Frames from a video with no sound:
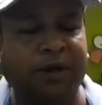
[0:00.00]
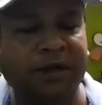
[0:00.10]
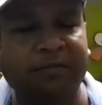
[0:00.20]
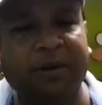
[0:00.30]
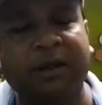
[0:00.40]

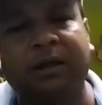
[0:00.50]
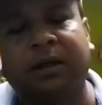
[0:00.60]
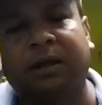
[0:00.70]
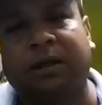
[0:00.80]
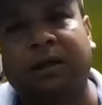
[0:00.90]
বিজেপির
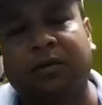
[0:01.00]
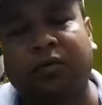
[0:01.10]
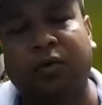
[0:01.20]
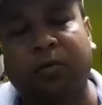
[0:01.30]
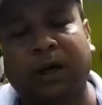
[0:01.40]

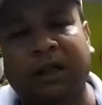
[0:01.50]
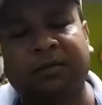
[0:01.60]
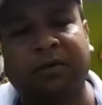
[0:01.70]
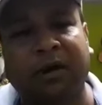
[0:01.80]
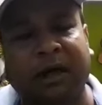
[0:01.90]
উন্মাদ
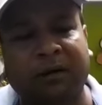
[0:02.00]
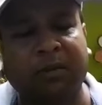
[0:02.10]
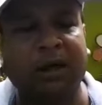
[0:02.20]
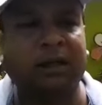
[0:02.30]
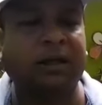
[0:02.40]
এবং
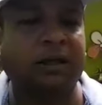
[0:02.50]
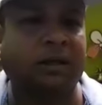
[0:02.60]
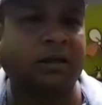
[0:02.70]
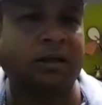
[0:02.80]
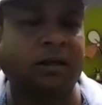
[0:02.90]
হারমাদ
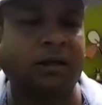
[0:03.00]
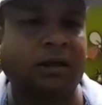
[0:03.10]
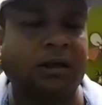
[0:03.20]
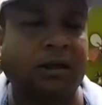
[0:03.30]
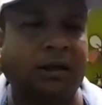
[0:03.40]

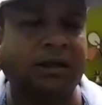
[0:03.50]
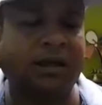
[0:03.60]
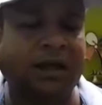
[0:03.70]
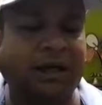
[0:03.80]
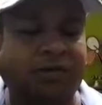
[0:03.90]

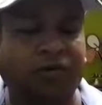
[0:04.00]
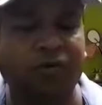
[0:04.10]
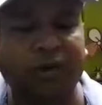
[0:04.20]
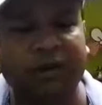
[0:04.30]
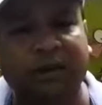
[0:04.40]
যারা
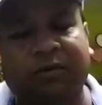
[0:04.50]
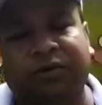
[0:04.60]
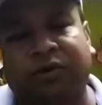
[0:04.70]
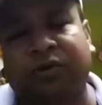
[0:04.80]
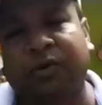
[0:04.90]
চৌত্রিশটা
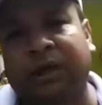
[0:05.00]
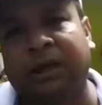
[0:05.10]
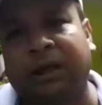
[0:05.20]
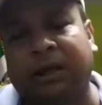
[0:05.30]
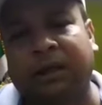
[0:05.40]
বছর ধরে
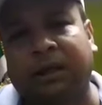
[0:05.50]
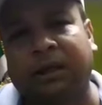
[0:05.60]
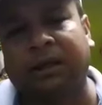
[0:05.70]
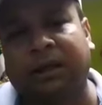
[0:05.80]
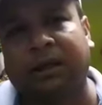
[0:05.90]

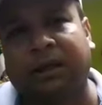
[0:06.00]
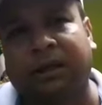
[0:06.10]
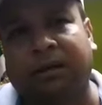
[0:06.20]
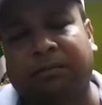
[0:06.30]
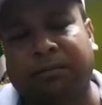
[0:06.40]

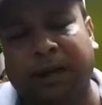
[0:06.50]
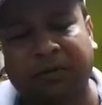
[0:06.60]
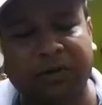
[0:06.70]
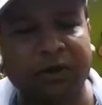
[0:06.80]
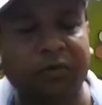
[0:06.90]

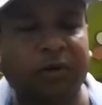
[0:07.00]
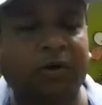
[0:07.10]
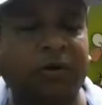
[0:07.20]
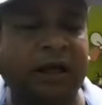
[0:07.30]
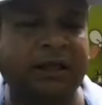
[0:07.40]
মানুষের উপরে
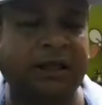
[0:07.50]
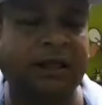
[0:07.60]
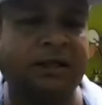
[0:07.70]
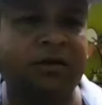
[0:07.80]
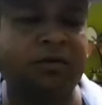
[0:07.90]
রোলার
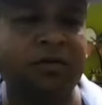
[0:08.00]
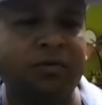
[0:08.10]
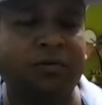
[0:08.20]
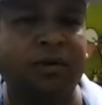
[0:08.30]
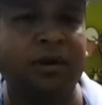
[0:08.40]
চালিয়েছিল
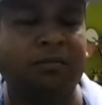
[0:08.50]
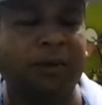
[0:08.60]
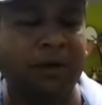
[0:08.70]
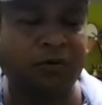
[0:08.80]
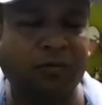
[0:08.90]

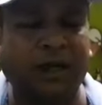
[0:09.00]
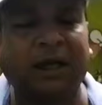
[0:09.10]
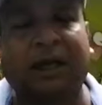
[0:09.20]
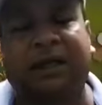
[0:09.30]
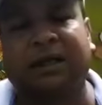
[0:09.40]
মানুষ
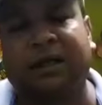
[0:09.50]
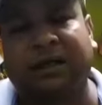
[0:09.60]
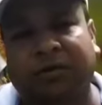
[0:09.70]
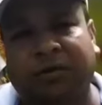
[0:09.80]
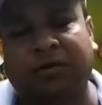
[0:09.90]
মারার
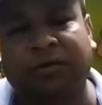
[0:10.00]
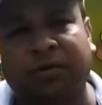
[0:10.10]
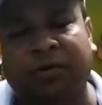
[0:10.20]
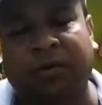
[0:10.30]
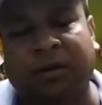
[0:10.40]
রাজনীতি করত
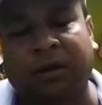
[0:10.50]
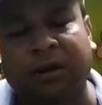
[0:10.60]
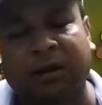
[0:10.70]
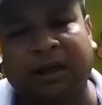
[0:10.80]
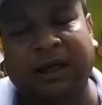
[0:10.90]

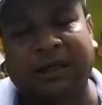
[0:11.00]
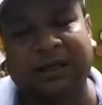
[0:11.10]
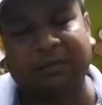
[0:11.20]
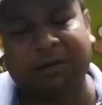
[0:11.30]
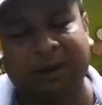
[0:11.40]
তারা
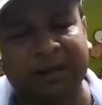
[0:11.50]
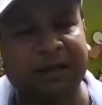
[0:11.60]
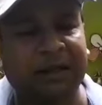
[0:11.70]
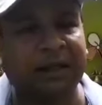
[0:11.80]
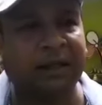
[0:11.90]
জামা
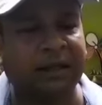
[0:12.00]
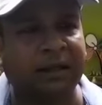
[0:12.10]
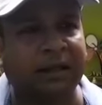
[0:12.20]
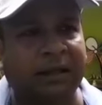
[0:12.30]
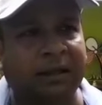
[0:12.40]
পাল্টিয়ে
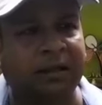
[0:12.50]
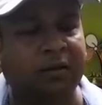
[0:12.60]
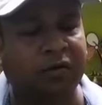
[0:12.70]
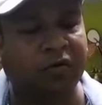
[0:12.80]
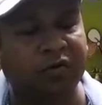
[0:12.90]

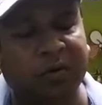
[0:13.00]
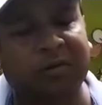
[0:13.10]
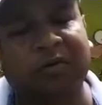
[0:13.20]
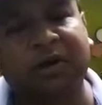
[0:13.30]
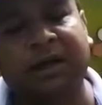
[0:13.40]
লোকসভা
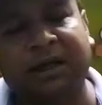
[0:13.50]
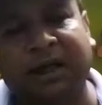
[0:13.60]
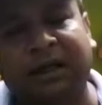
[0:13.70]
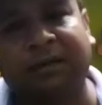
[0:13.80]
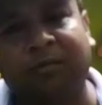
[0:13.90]
ভোটের
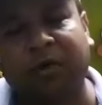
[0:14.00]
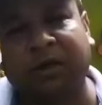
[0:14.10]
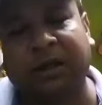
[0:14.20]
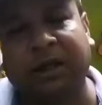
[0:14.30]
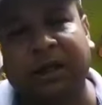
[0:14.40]
রেজাল্টের পর
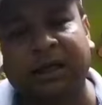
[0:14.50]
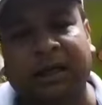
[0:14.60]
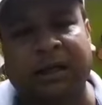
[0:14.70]
থেকেই